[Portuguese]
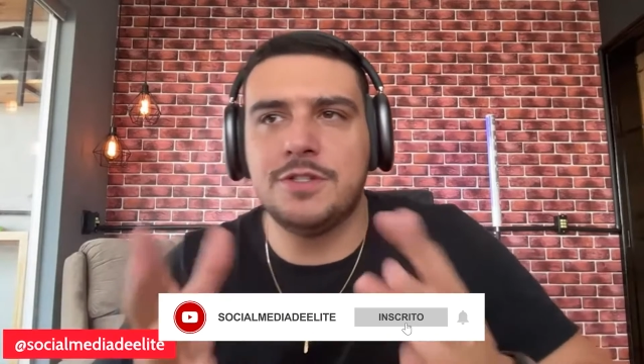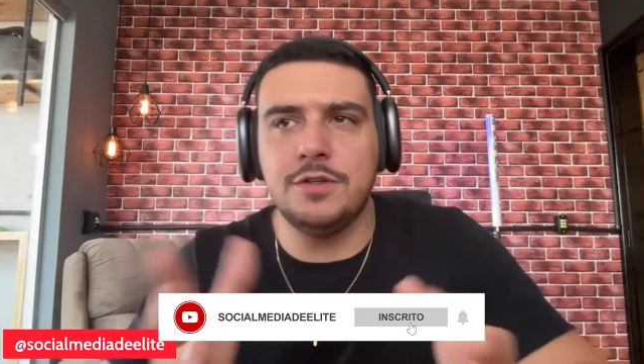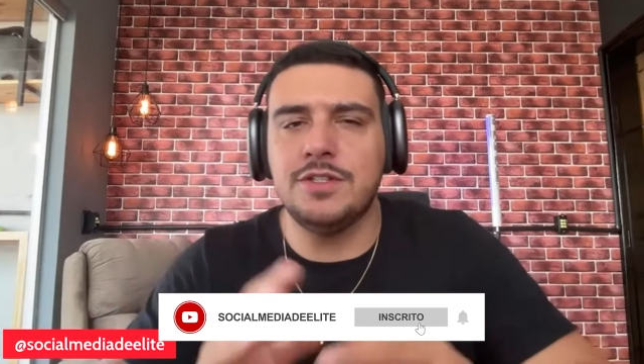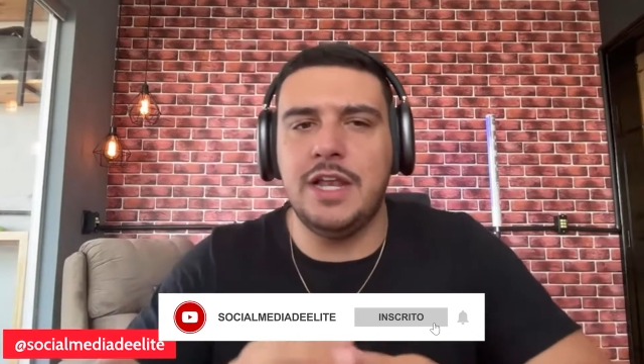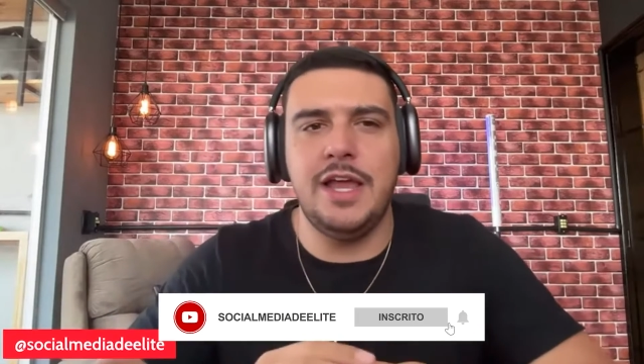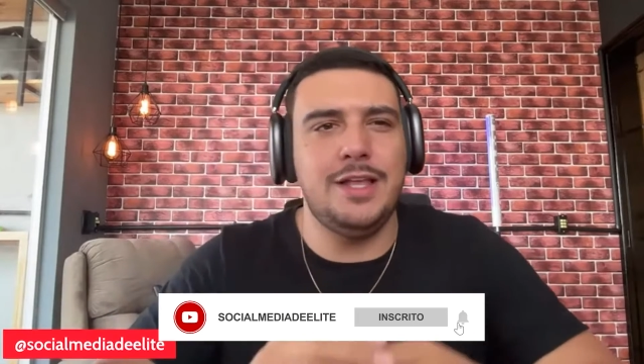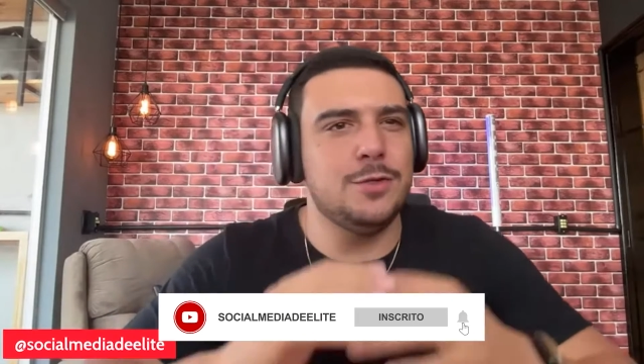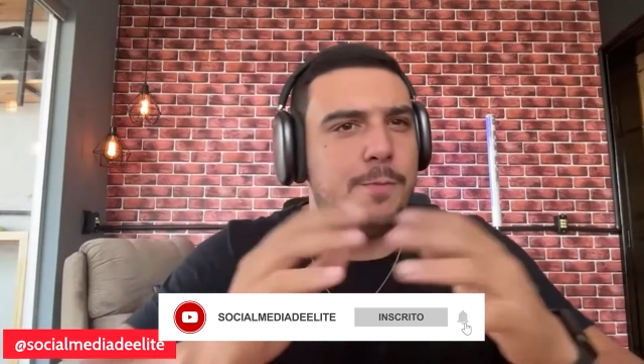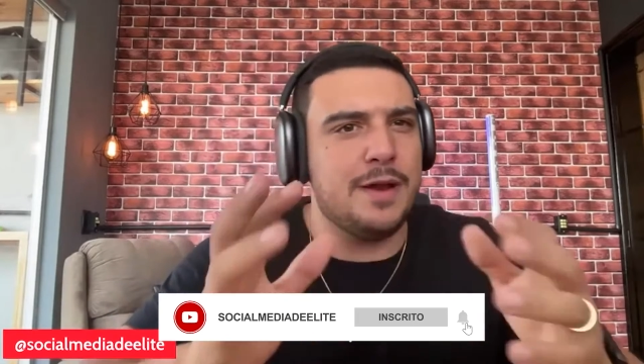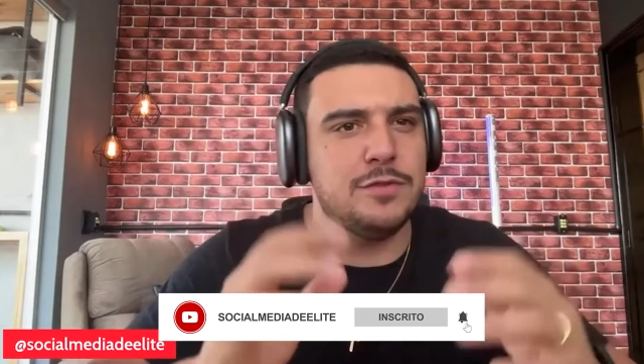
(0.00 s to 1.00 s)
para os seus
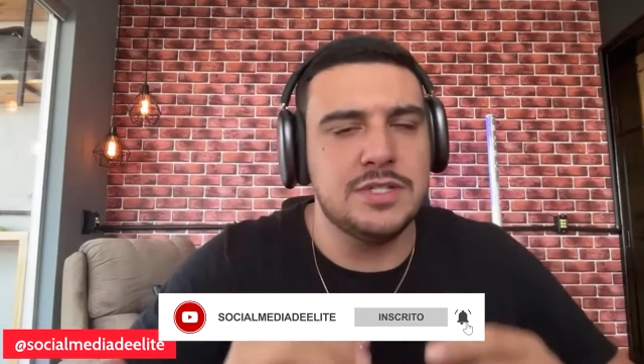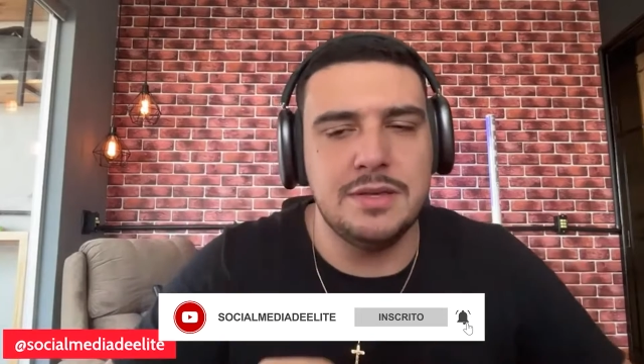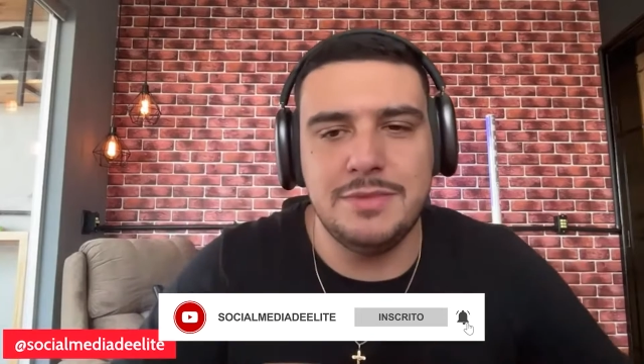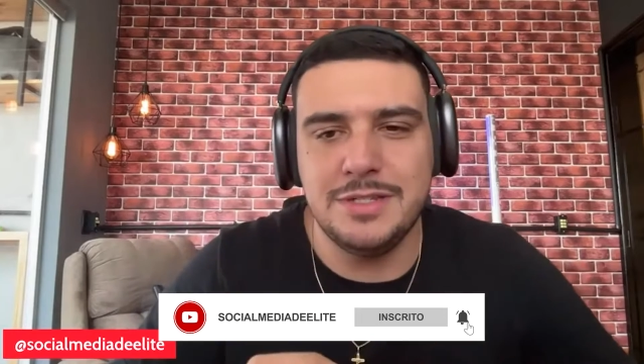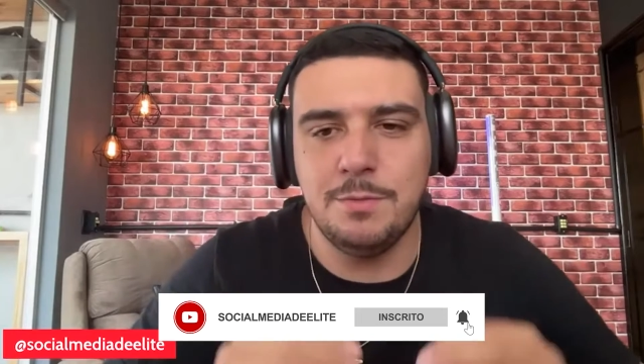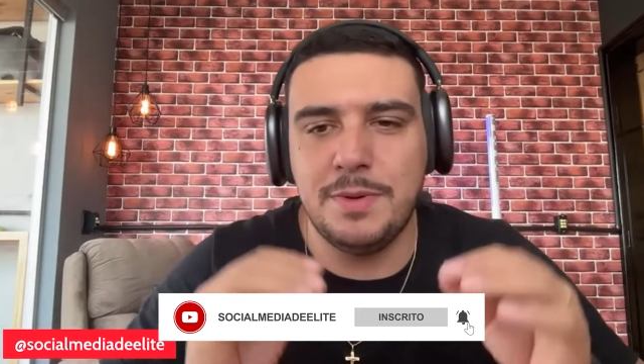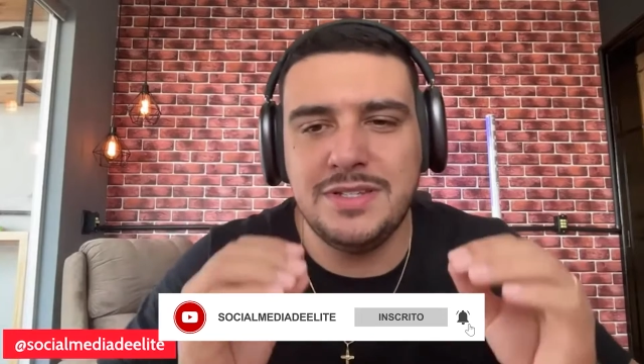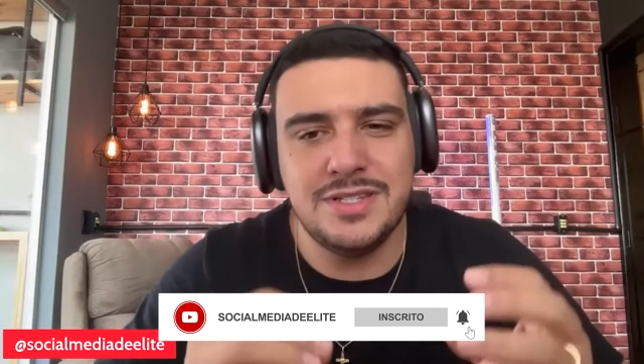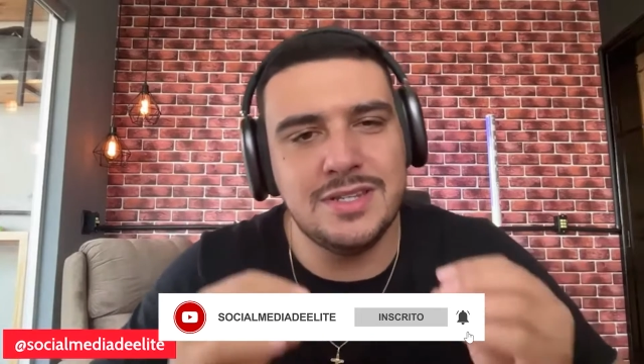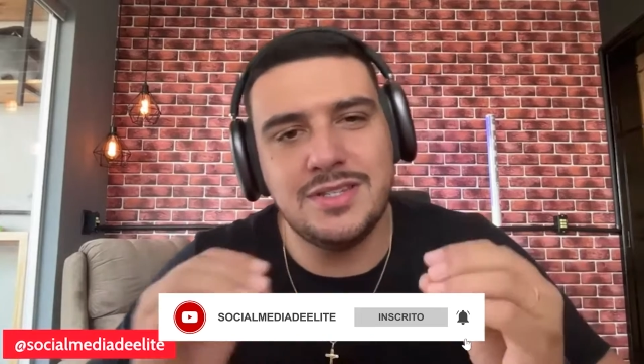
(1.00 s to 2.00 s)
clientes ou para você mesmo
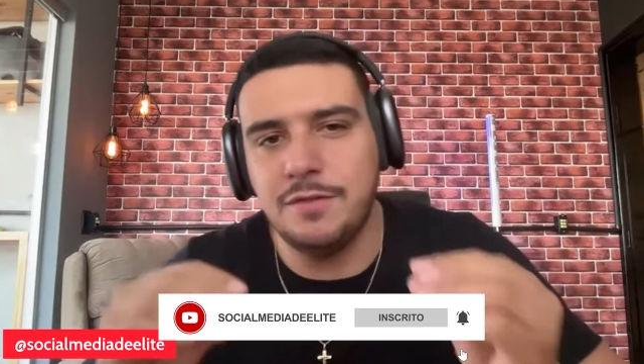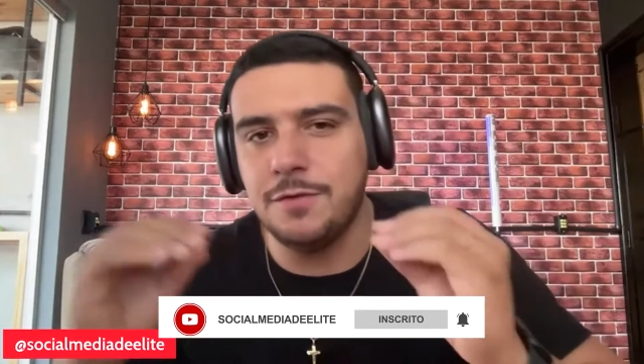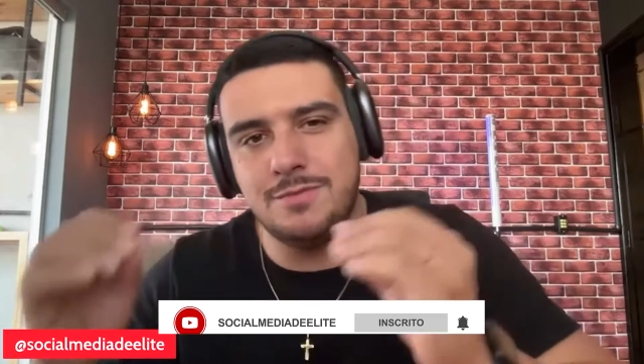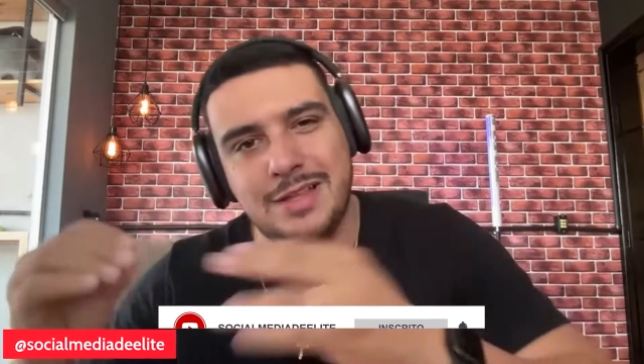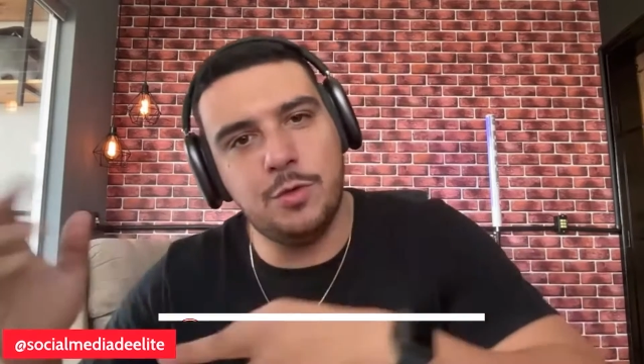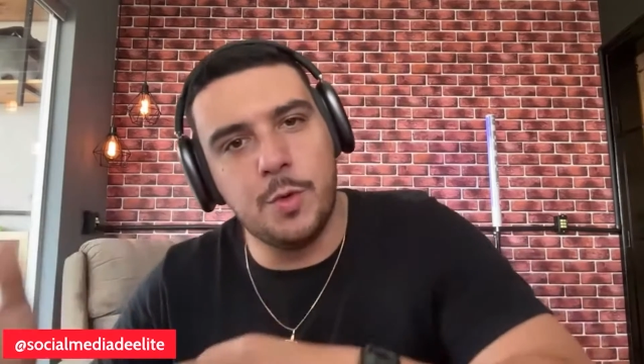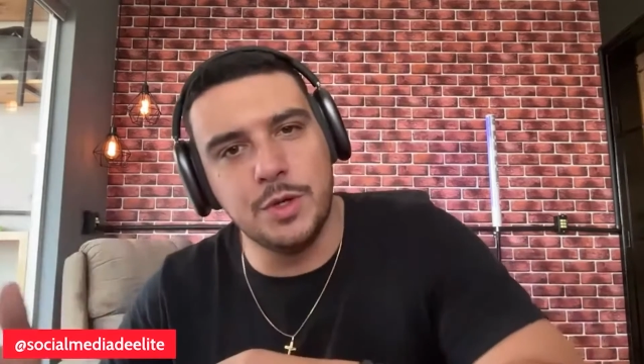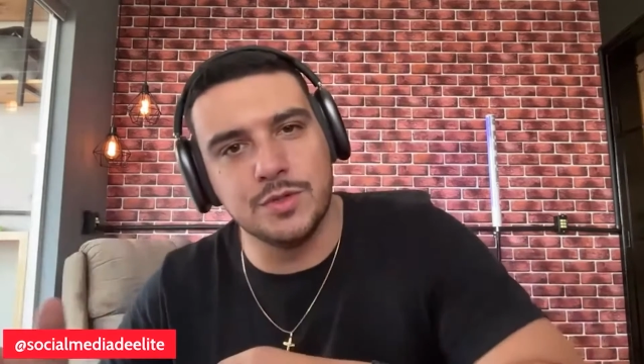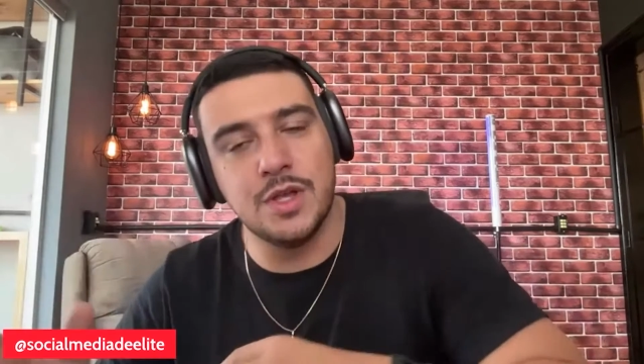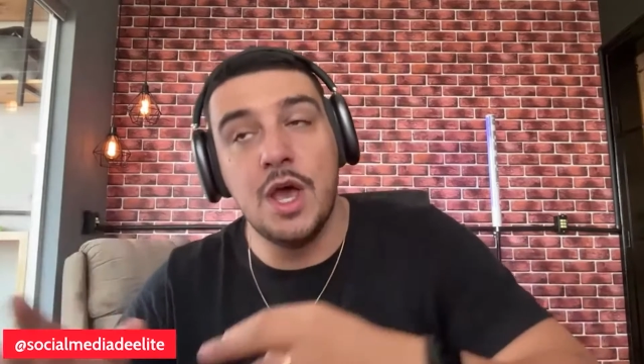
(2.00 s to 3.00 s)
precisa ser em formato
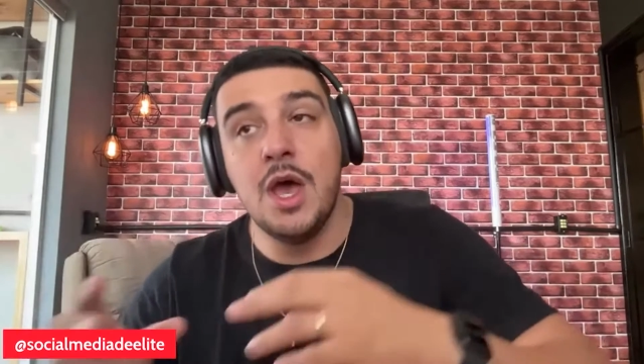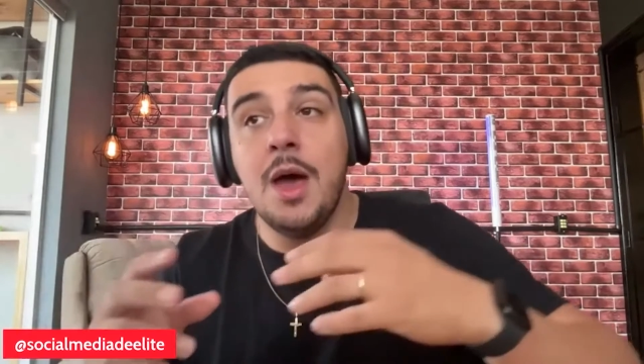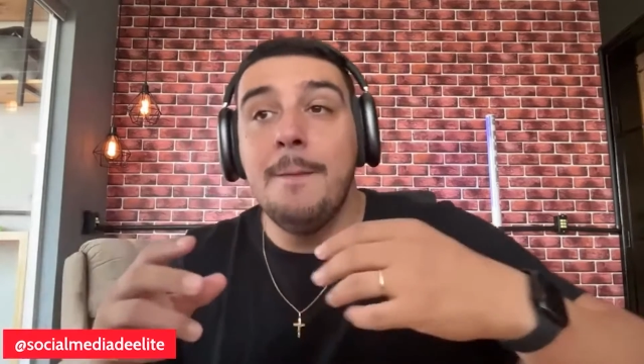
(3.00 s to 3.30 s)
Reels.